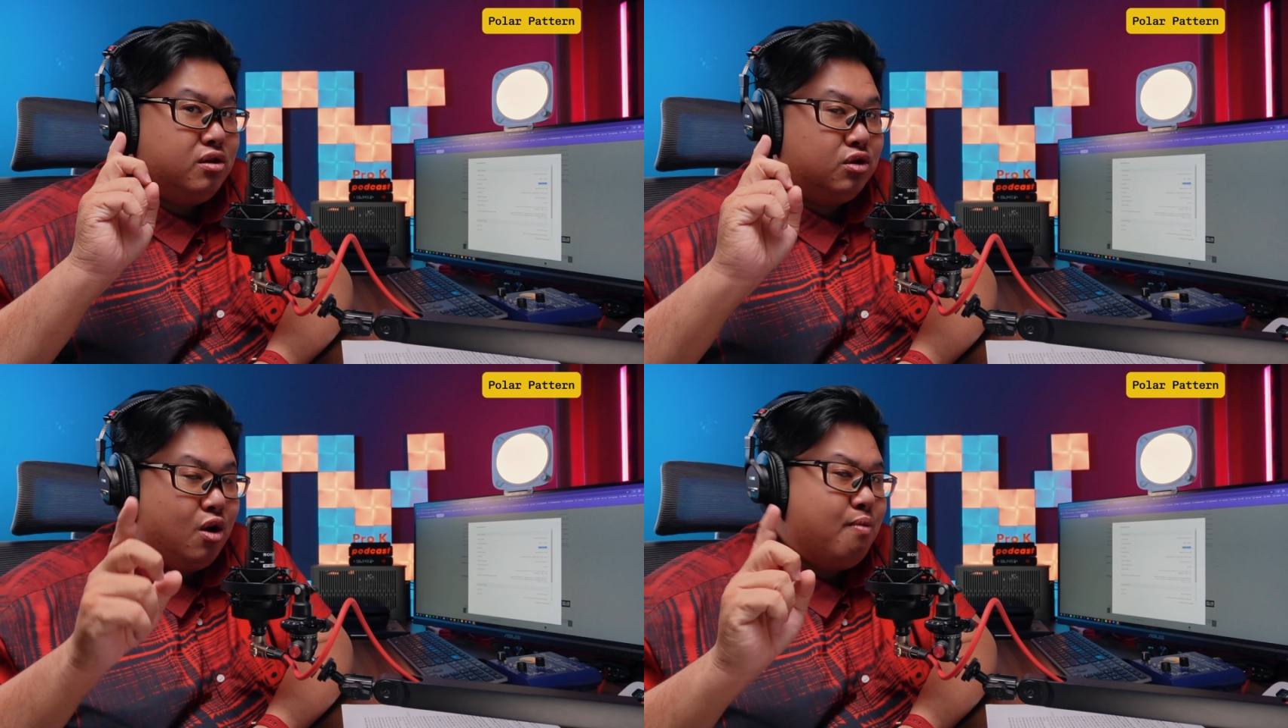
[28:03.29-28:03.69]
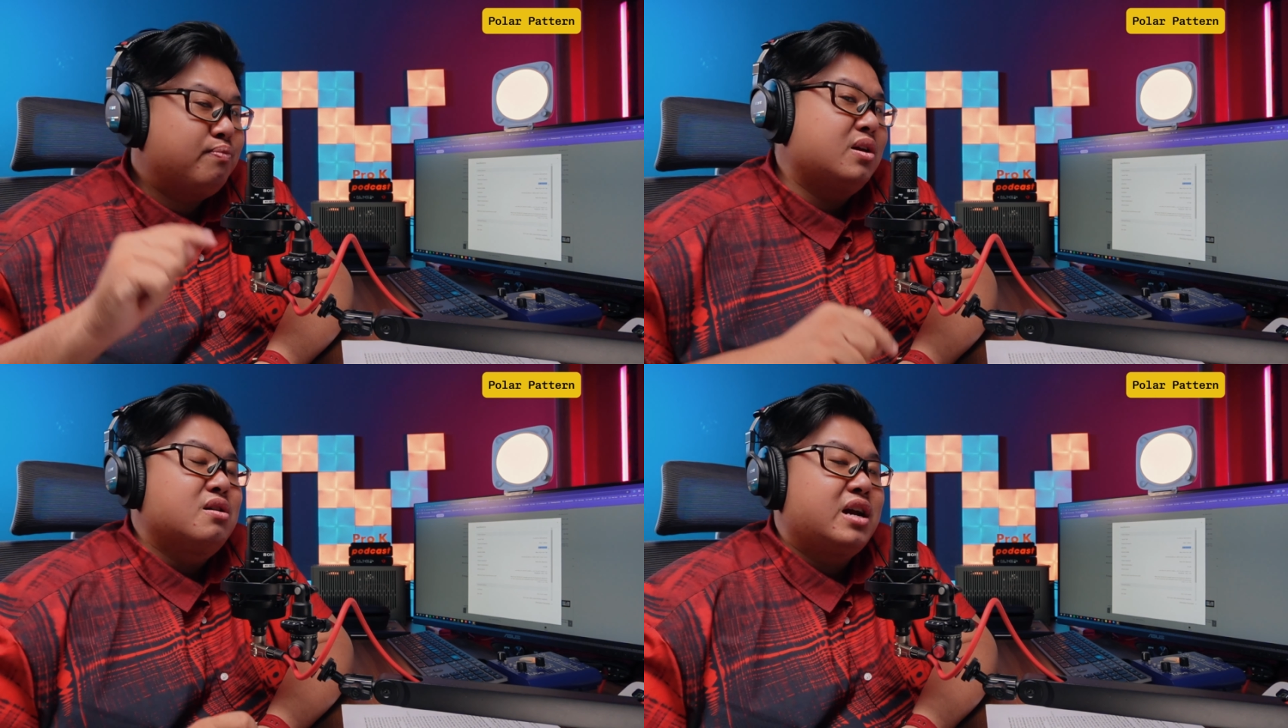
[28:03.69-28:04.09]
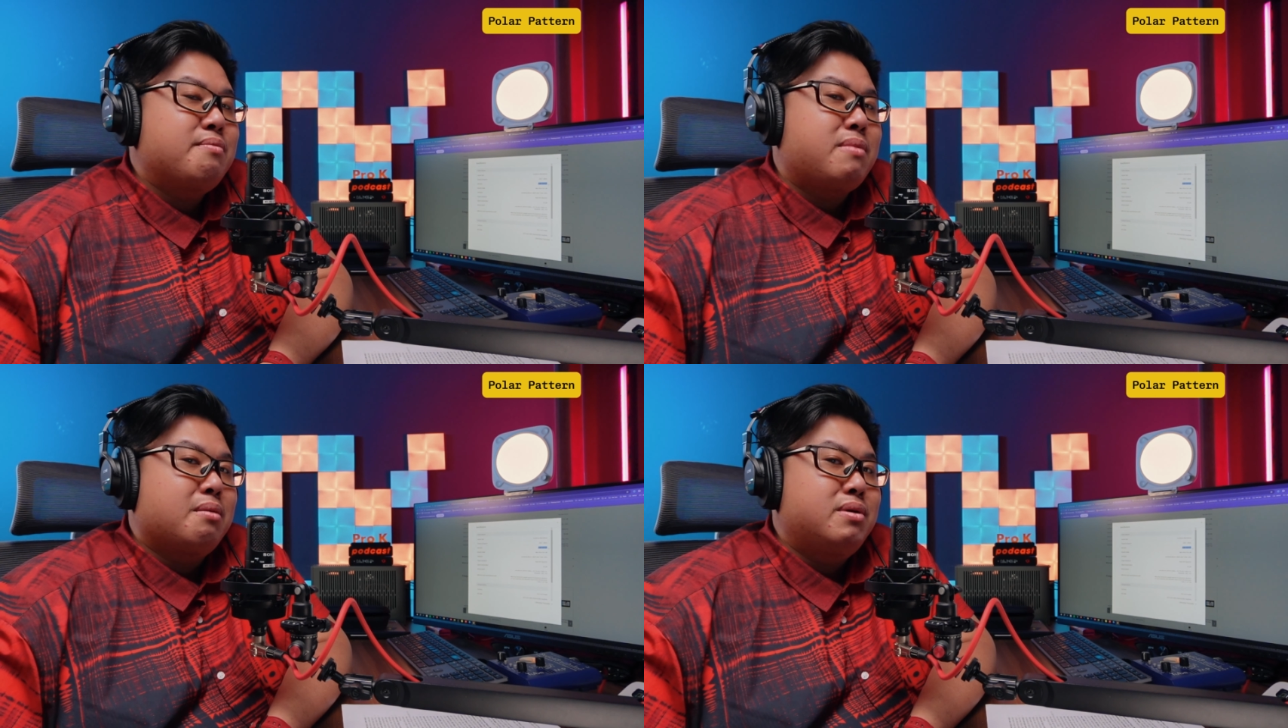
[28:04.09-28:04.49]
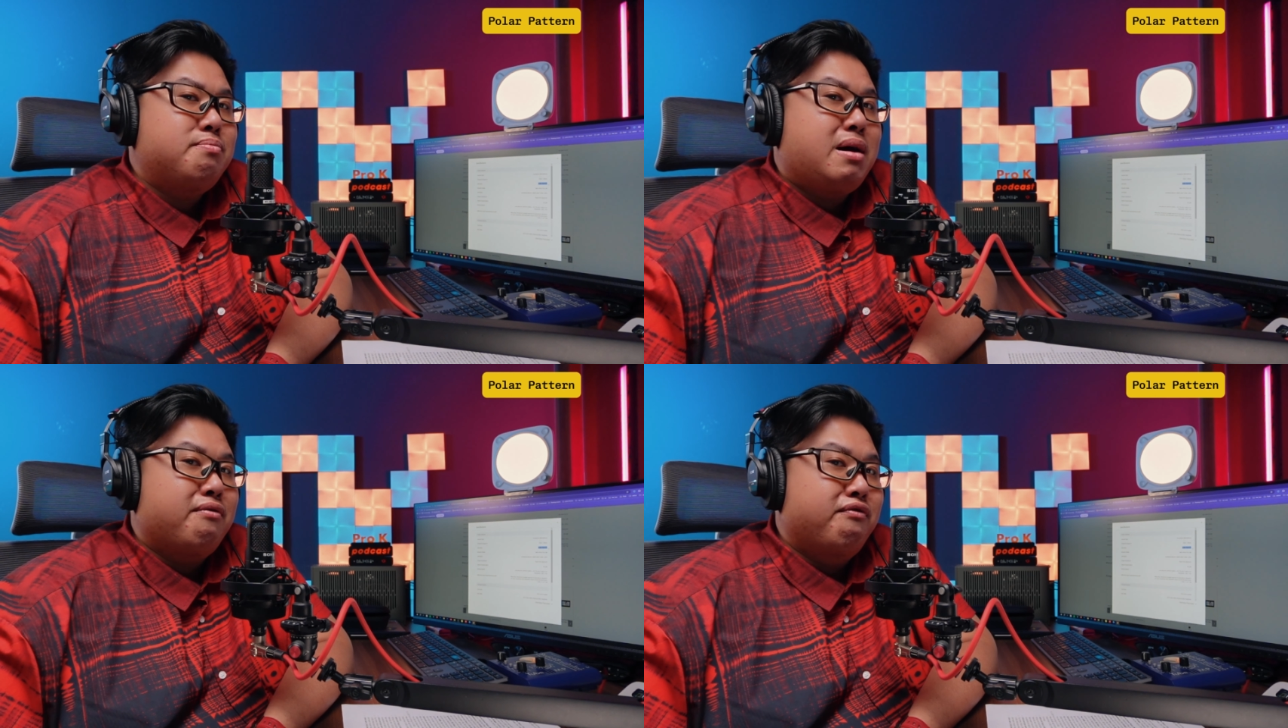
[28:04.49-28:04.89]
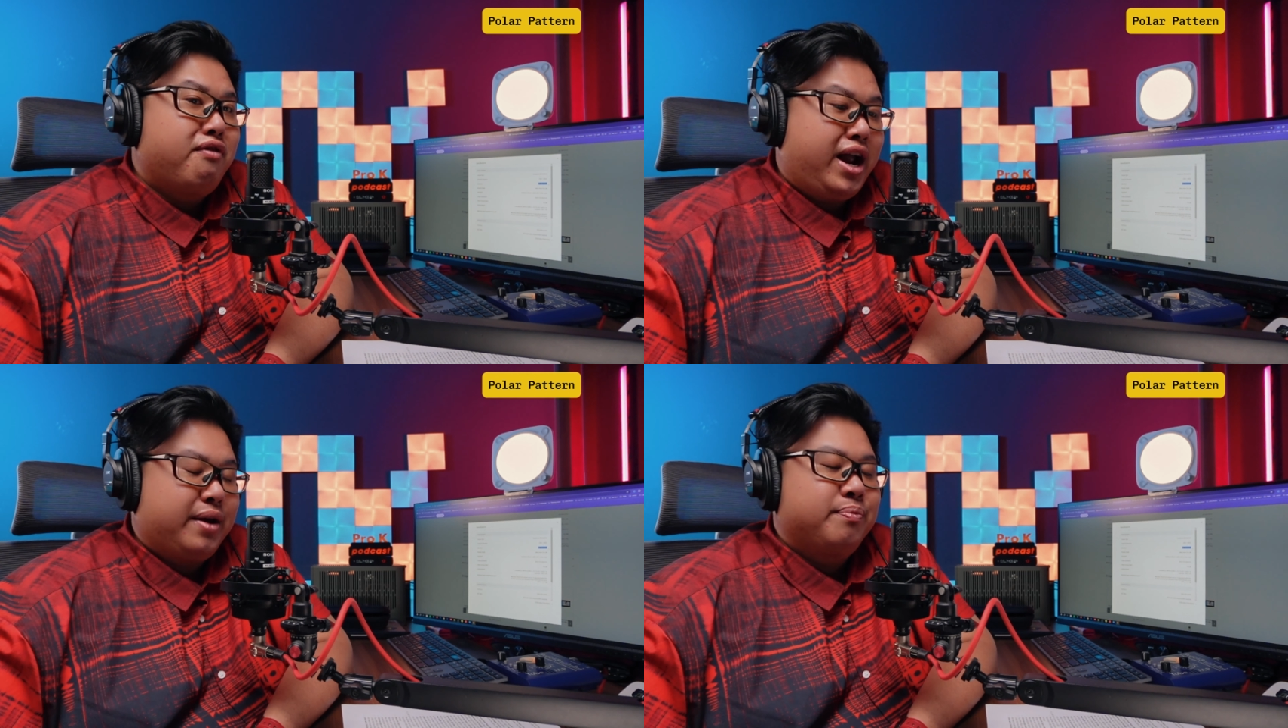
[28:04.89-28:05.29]
rất tốt từ cái màn mic bằng
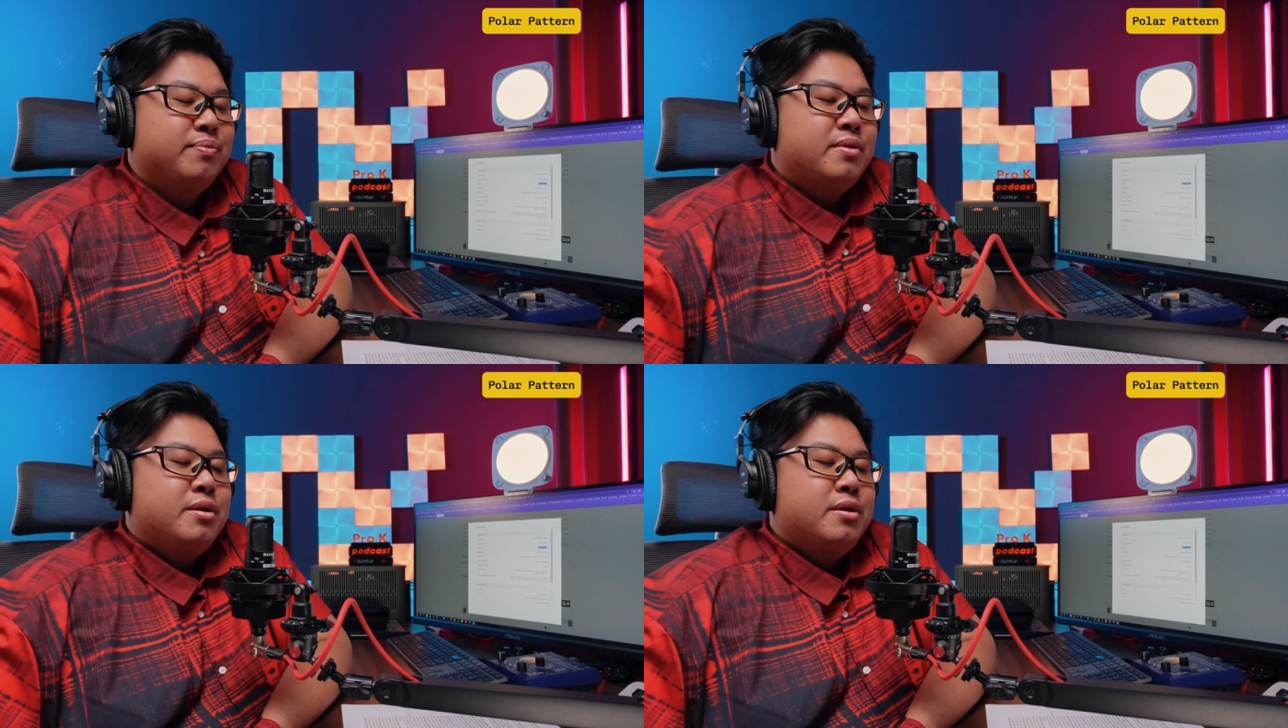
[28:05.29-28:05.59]
vàng